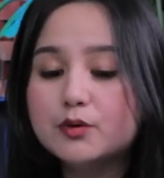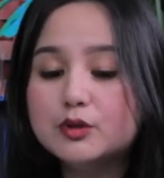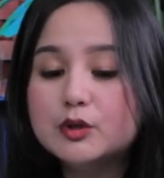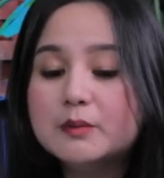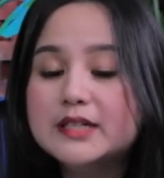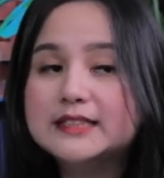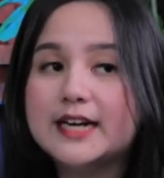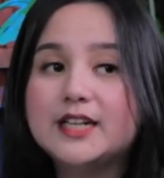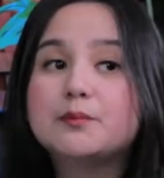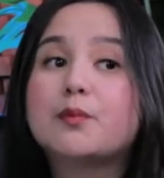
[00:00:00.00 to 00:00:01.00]
untuk
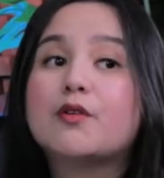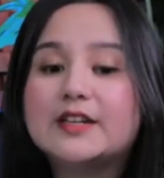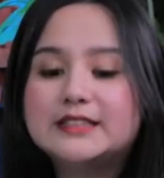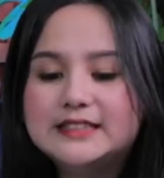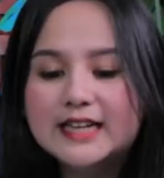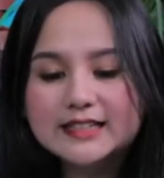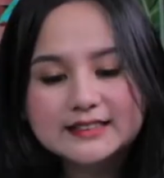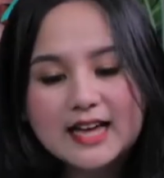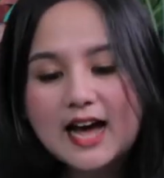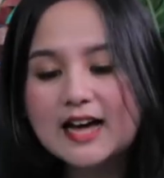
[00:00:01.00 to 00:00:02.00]
mendiskredit profesi
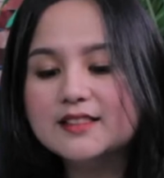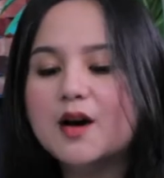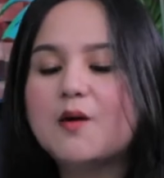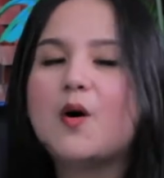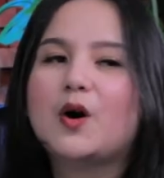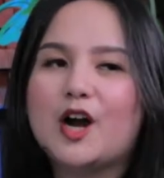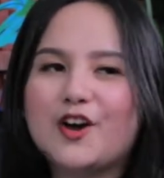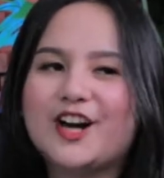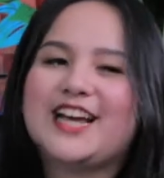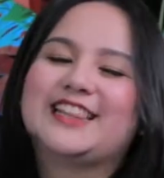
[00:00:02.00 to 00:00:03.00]
jaksa atau orang-orang yang